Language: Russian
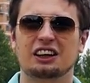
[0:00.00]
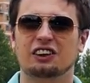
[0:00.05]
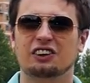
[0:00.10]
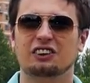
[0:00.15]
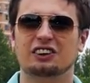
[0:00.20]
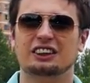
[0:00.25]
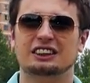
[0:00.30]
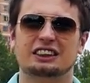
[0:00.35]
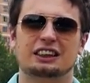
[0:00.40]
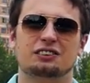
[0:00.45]

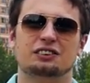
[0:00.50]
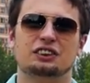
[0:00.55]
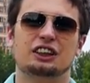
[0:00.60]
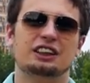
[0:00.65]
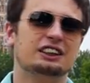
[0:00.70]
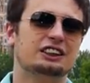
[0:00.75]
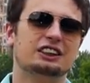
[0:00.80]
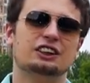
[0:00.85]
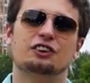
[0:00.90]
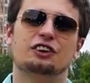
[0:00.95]
Но на самом
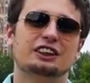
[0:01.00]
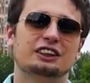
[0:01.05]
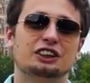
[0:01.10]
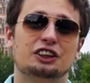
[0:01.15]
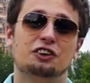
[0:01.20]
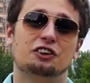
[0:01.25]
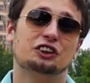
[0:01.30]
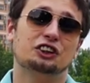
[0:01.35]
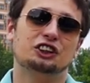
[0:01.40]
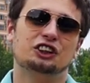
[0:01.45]
деле
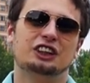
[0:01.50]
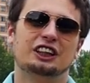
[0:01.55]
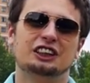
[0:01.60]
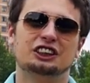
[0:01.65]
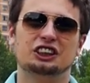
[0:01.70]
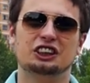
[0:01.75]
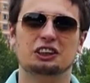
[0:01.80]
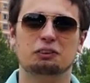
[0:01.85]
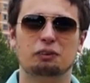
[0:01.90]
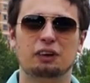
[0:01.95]
ситуация очень
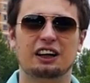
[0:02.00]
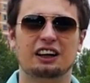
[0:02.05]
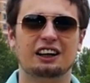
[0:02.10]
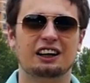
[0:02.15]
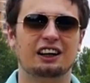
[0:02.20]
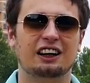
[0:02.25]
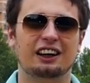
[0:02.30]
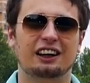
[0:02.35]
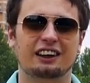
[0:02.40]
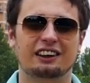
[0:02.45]
даже
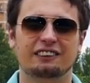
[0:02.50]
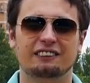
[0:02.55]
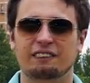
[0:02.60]
неплохая.